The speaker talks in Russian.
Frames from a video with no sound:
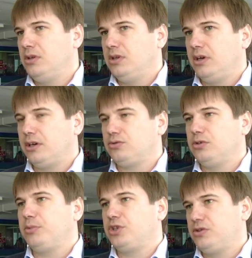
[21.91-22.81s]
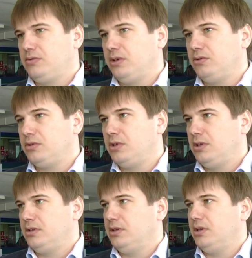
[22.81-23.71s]
а, которые проживают
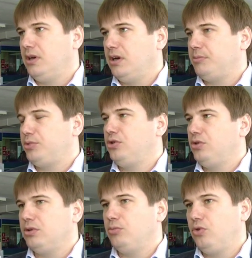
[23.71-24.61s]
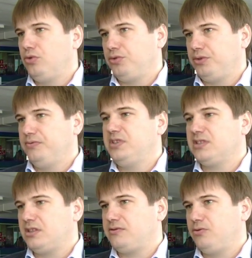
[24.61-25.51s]
на определенном округе,
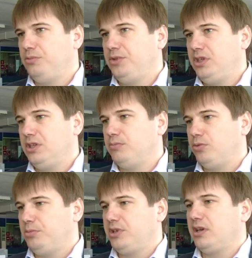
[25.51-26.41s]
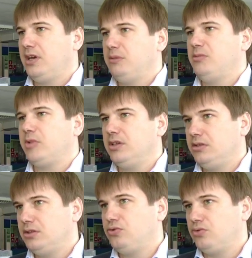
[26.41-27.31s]
высказать свое мнение по предлагаемым
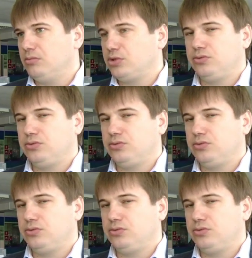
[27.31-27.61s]
кандидатурам.